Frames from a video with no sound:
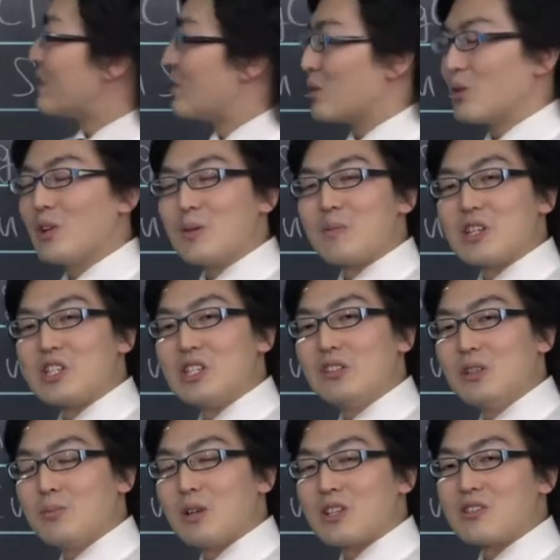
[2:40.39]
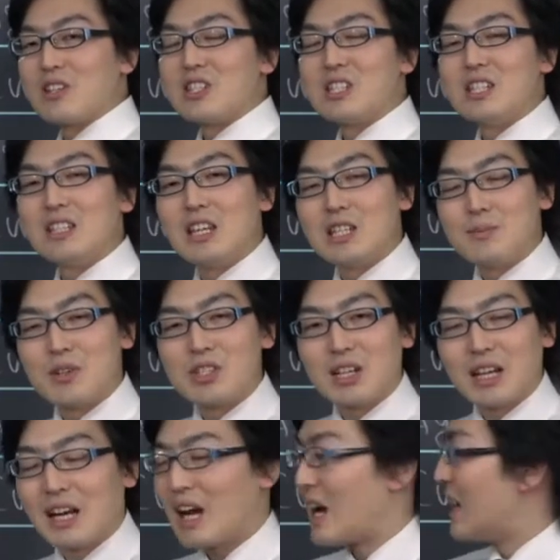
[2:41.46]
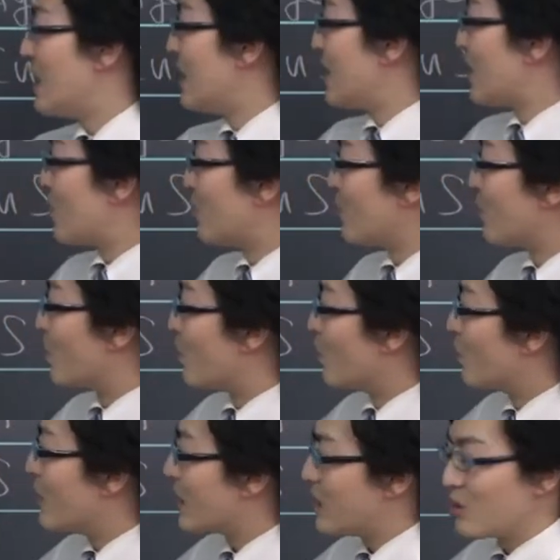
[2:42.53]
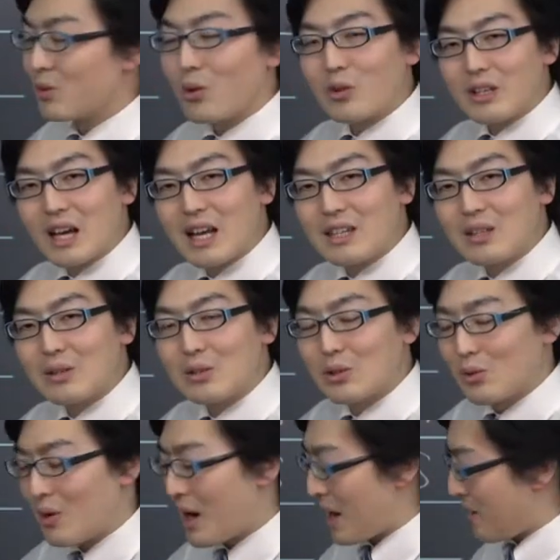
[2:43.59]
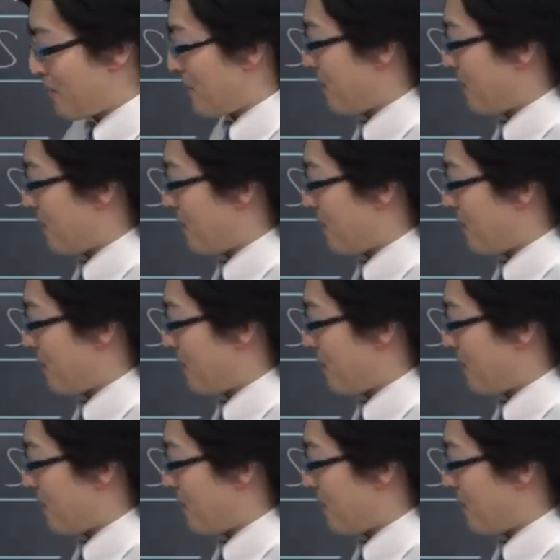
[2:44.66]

てくると今 CU2 プラスは沈殿しましたからこの漏液のところに入ってくるのは